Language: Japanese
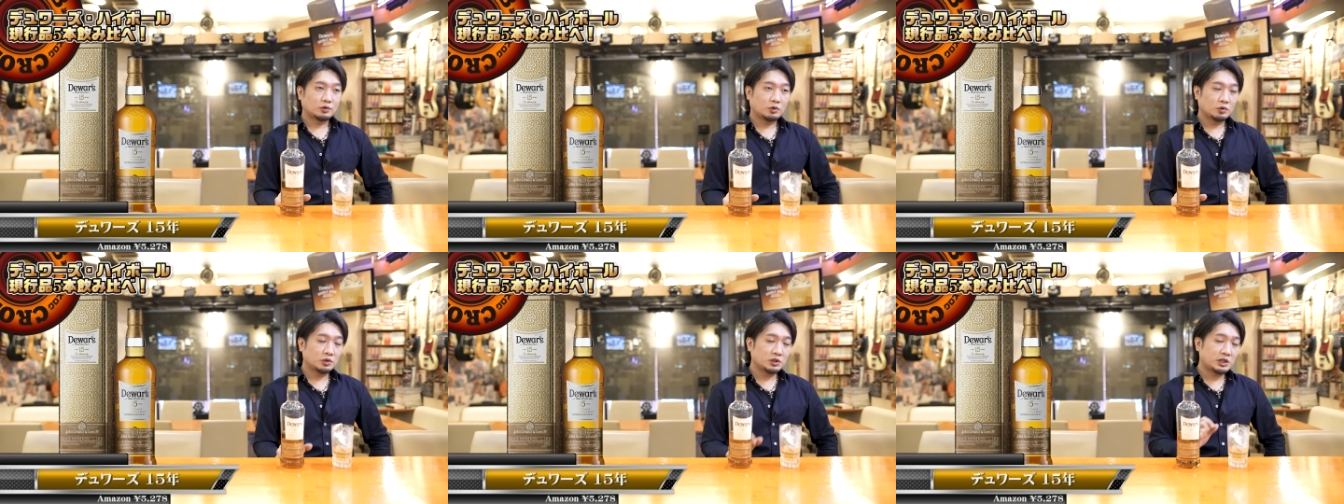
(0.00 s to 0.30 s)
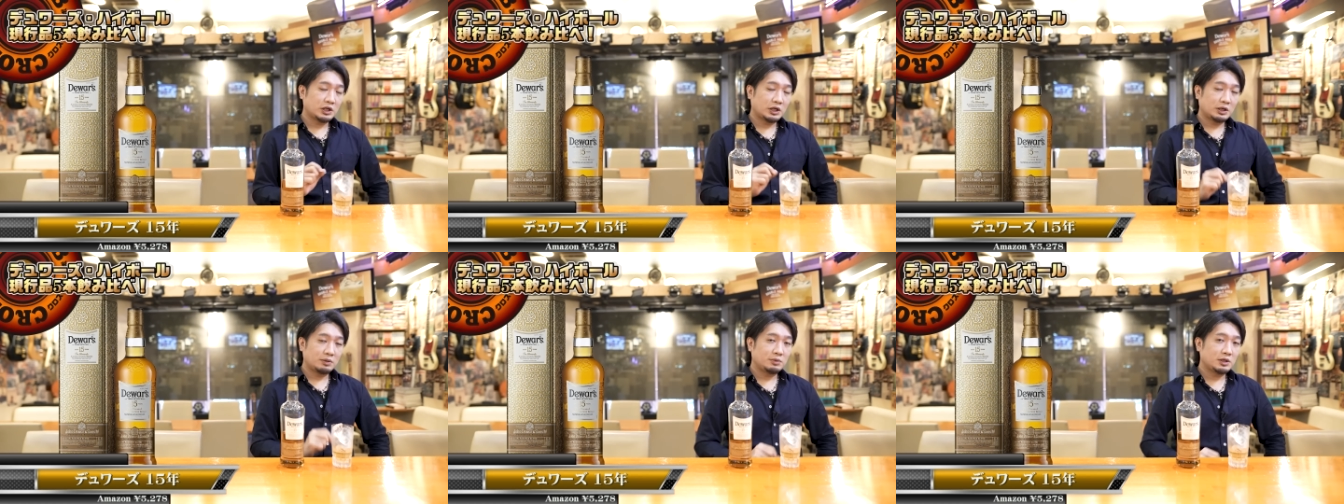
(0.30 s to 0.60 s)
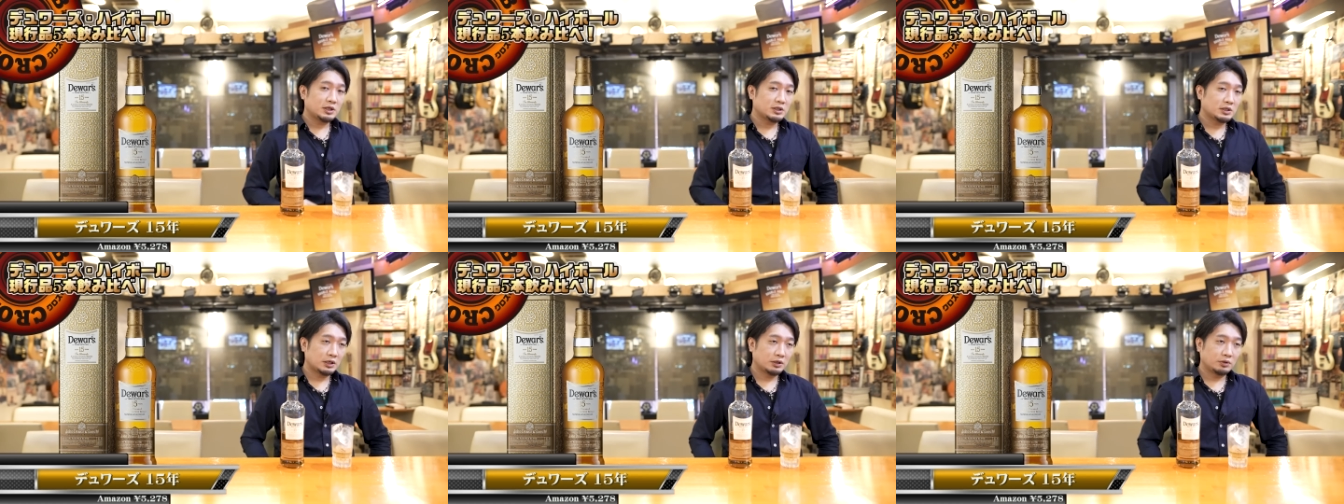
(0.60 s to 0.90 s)
個人的に
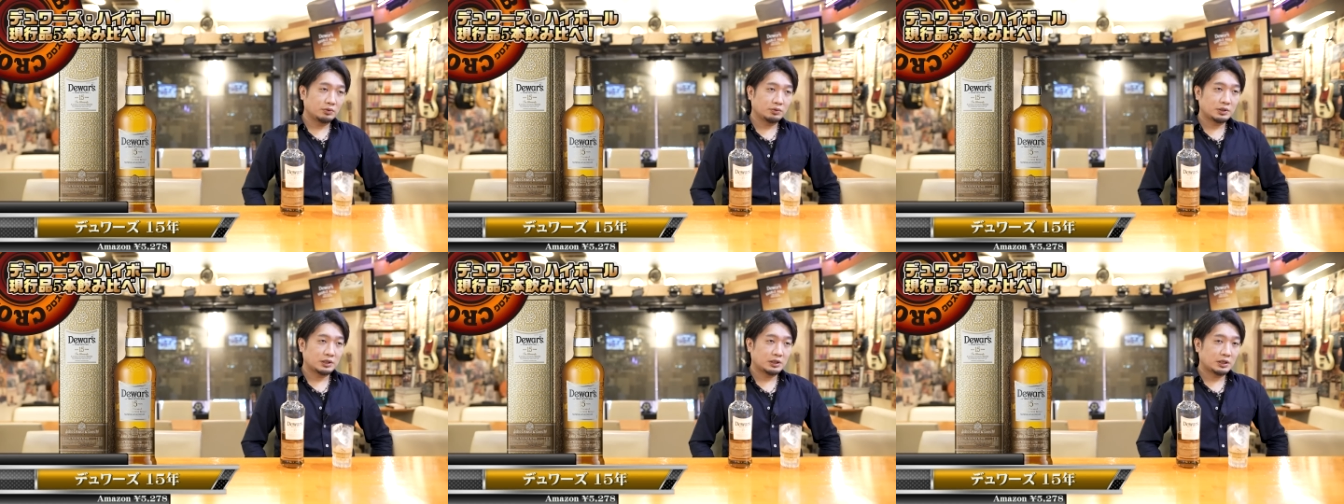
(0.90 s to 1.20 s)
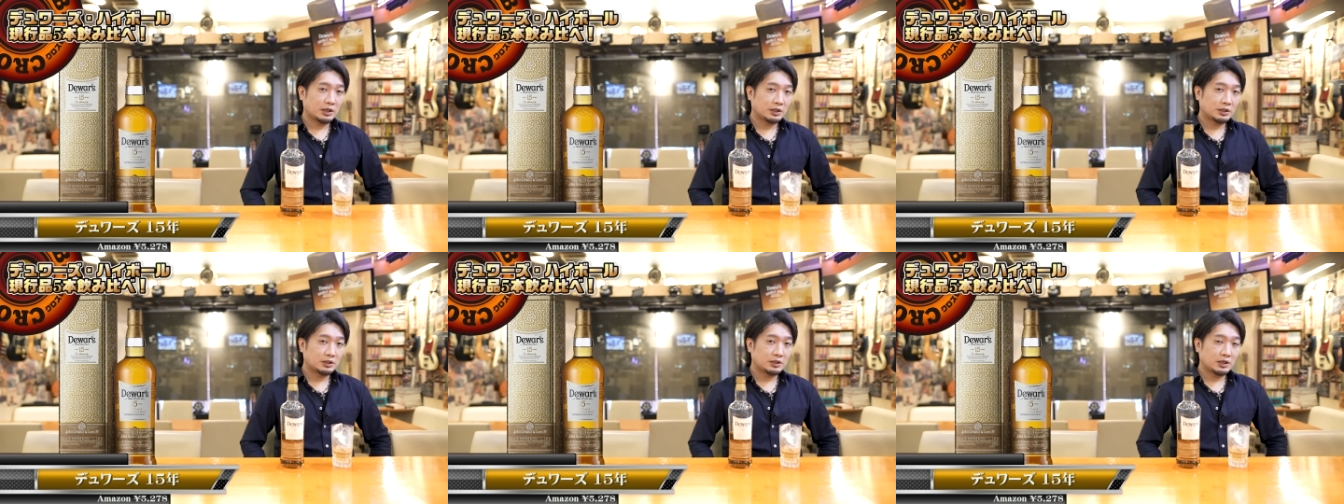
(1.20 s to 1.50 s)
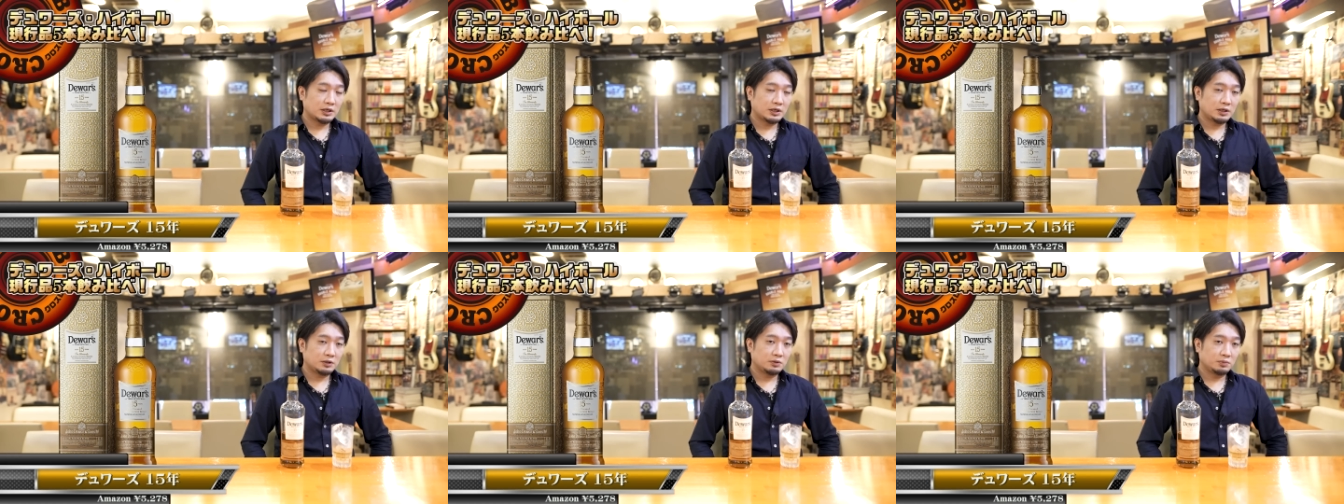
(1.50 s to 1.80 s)
皆さんに飲んでいただき
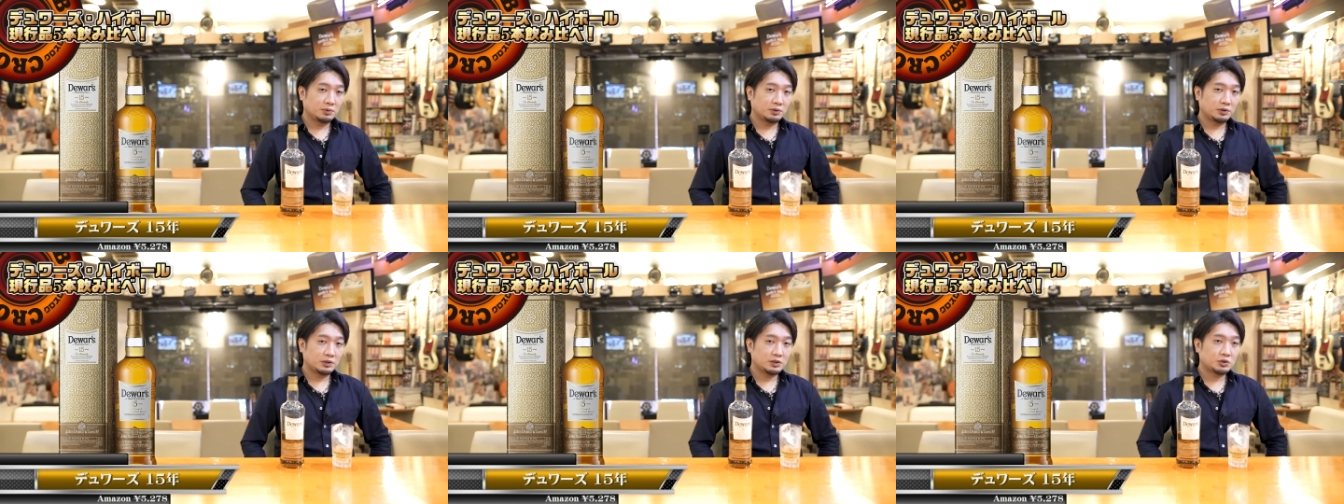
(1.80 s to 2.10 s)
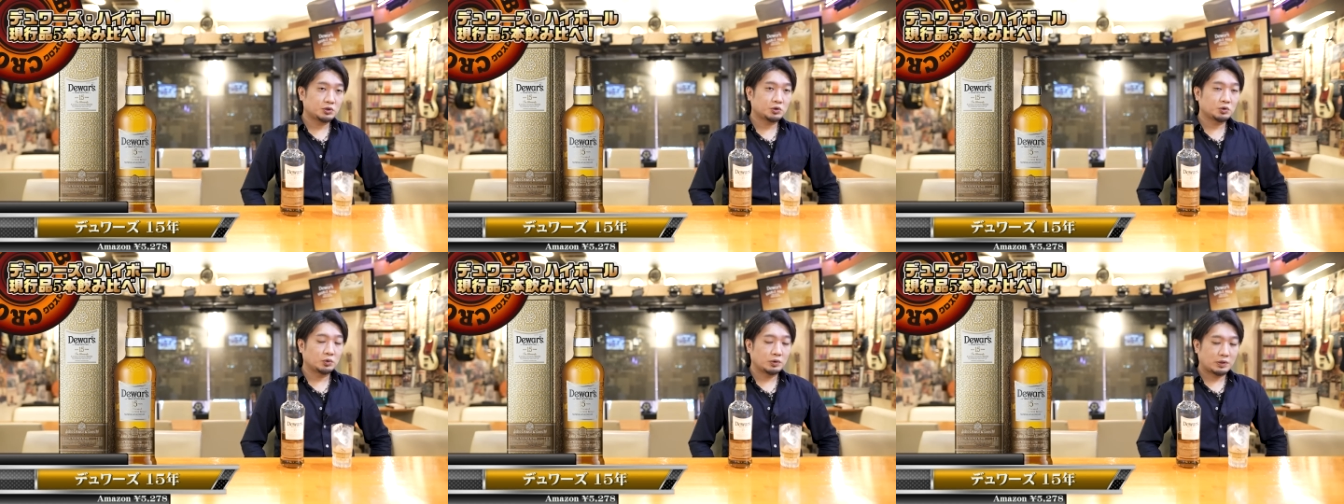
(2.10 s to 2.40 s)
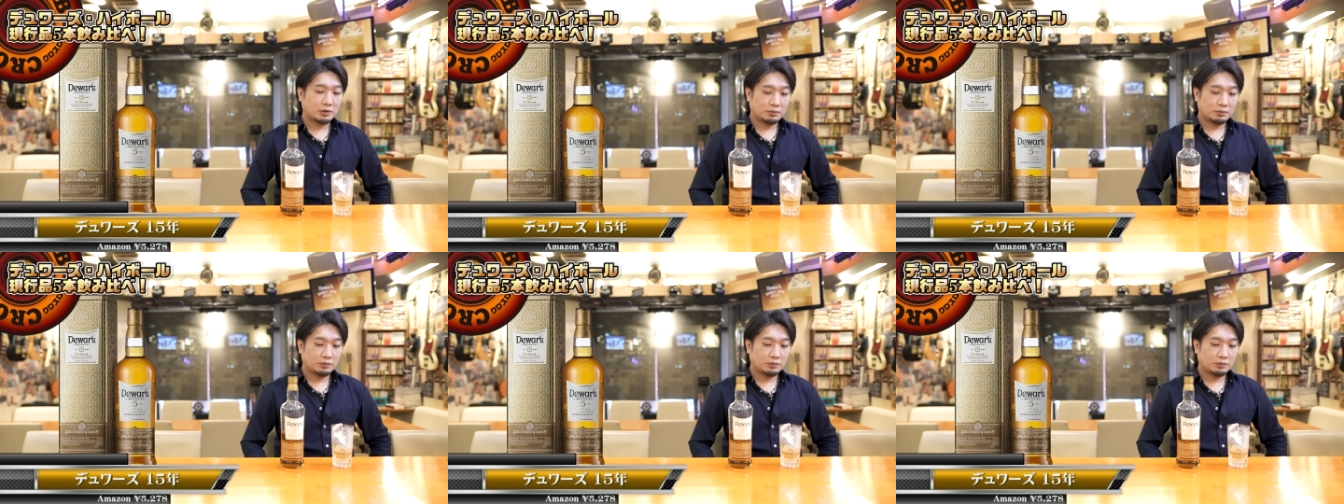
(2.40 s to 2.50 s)
たいなと思って15